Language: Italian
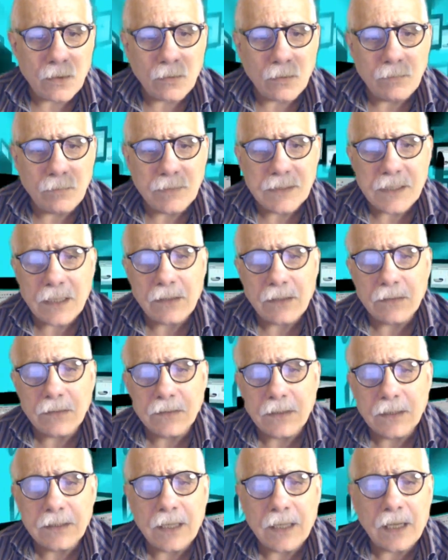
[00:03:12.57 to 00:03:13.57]
commissario
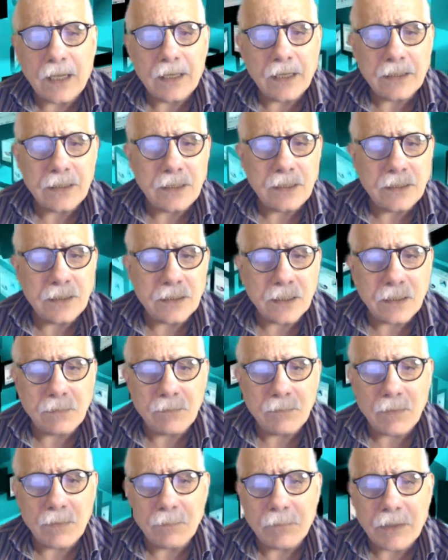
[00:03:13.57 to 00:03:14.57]
statale ad
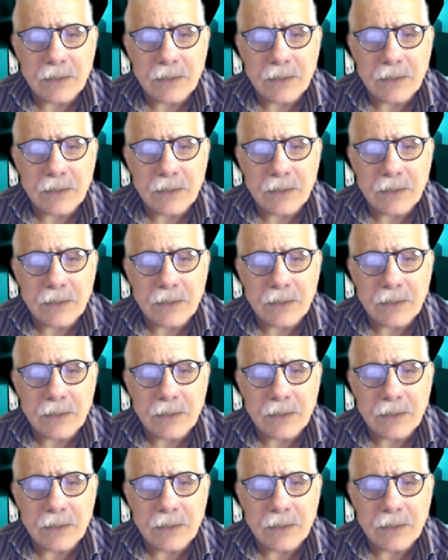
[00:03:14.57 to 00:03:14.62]
interim